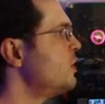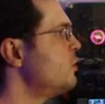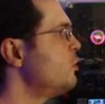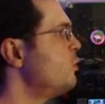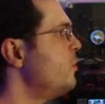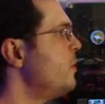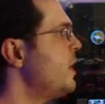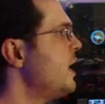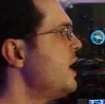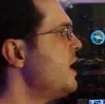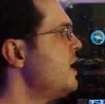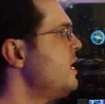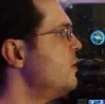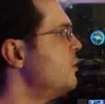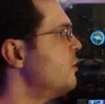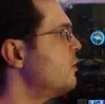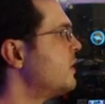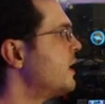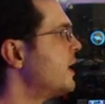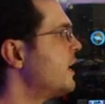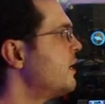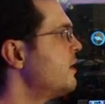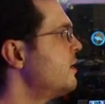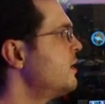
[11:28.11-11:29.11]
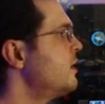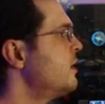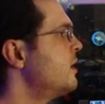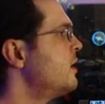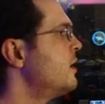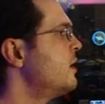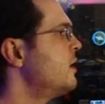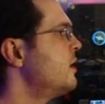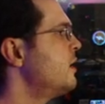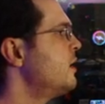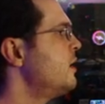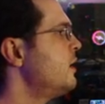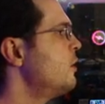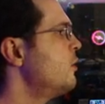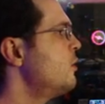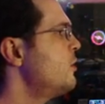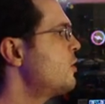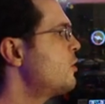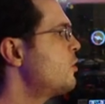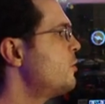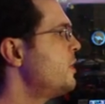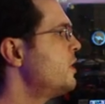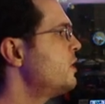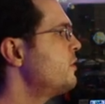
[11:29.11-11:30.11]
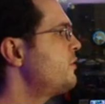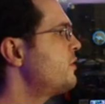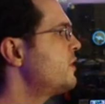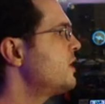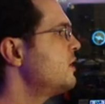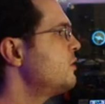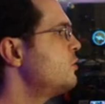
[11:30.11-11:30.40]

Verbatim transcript: no meio, né? Eu recomendo ficar